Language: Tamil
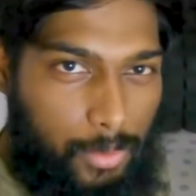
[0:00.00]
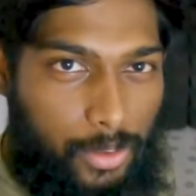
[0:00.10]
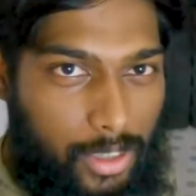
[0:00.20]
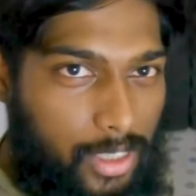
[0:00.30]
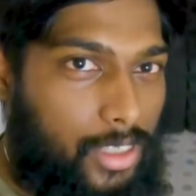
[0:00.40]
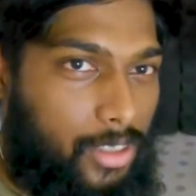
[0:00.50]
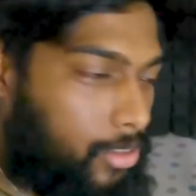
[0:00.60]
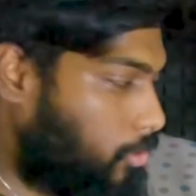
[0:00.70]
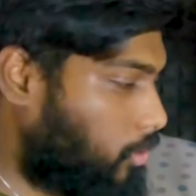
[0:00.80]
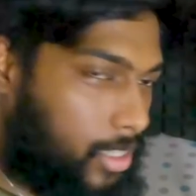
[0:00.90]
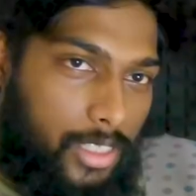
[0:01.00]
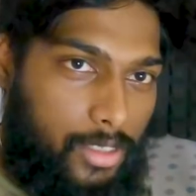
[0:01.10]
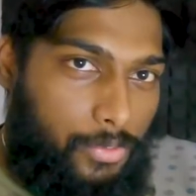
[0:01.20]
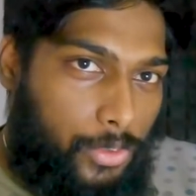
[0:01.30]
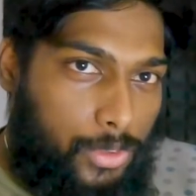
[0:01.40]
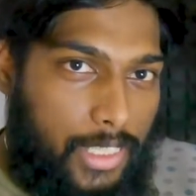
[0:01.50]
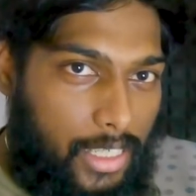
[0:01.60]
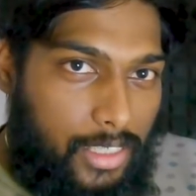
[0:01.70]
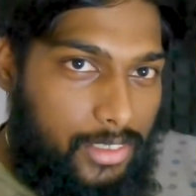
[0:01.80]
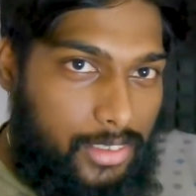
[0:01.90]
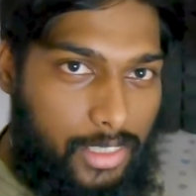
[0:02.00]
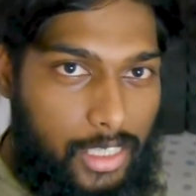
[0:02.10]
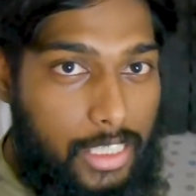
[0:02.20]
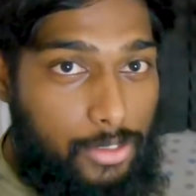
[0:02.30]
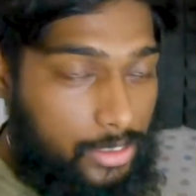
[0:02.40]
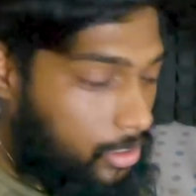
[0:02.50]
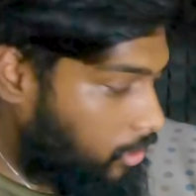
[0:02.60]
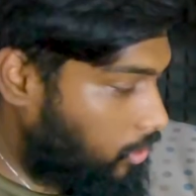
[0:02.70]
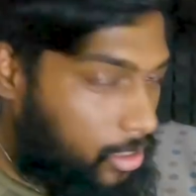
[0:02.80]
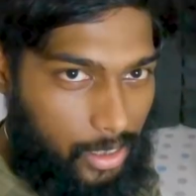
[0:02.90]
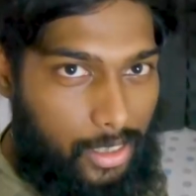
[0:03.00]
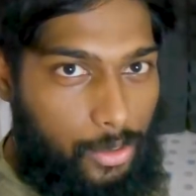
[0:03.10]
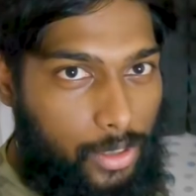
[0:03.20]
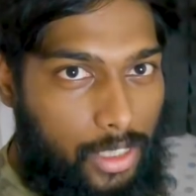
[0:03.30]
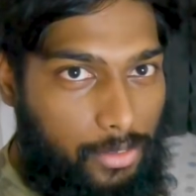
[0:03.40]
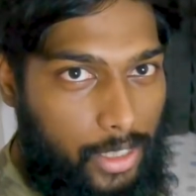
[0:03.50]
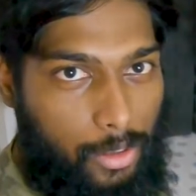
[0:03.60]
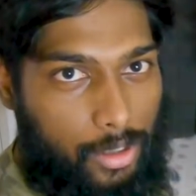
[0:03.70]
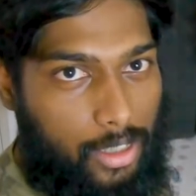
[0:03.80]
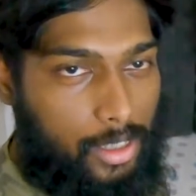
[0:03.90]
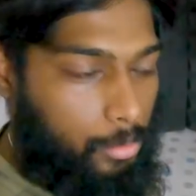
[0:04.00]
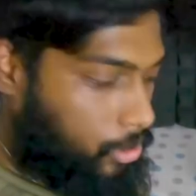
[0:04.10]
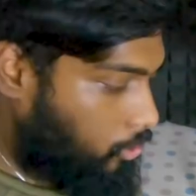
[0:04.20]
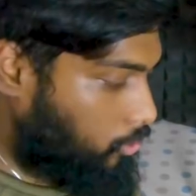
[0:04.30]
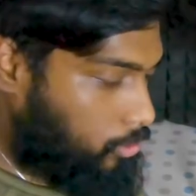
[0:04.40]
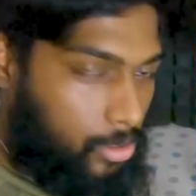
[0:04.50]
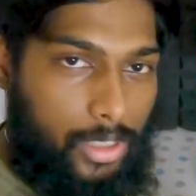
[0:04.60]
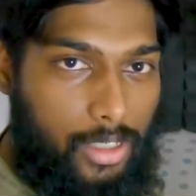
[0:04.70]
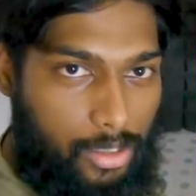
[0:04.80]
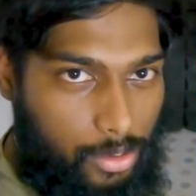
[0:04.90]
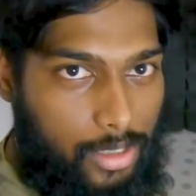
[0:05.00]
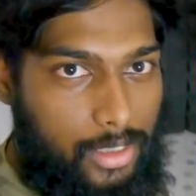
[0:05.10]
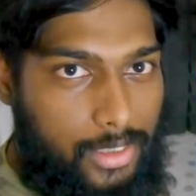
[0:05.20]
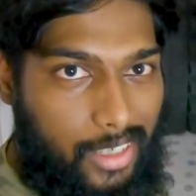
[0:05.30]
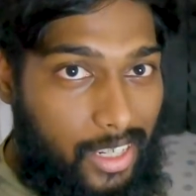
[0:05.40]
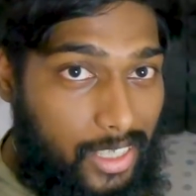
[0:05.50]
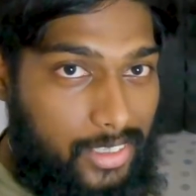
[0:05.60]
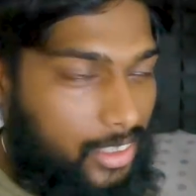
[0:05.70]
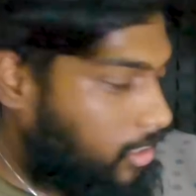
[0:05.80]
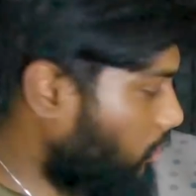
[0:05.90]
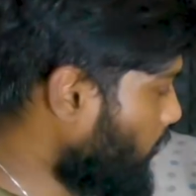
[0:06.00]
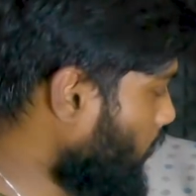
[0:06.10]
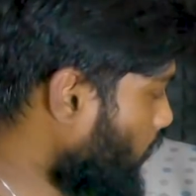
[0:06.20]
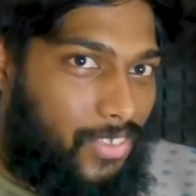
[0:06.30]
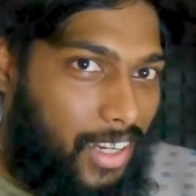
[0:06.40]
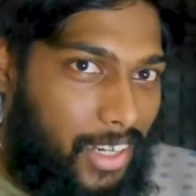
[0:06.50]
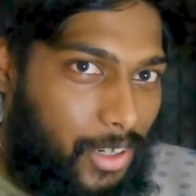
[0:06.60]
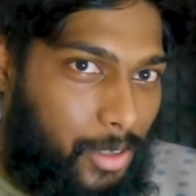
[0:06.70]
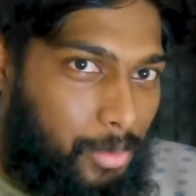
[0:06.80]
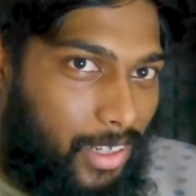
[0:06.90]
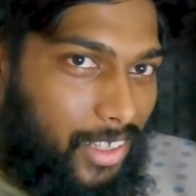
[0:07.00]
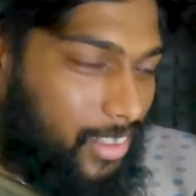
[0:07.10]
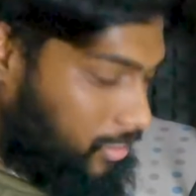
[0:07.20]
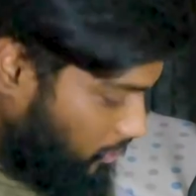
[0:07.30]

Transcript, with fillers: சும்மா ஒரு குட்டி ஃபியூ சென்டென்சஸ் எழுதி வச்சுருக்கேன் இந்த குட்டி வீடியோக்காக மட்டும் ஒரு சில லைன்ஸ் இருக்குது வாங்க ரெக்கார்ட் பண்ணலாம்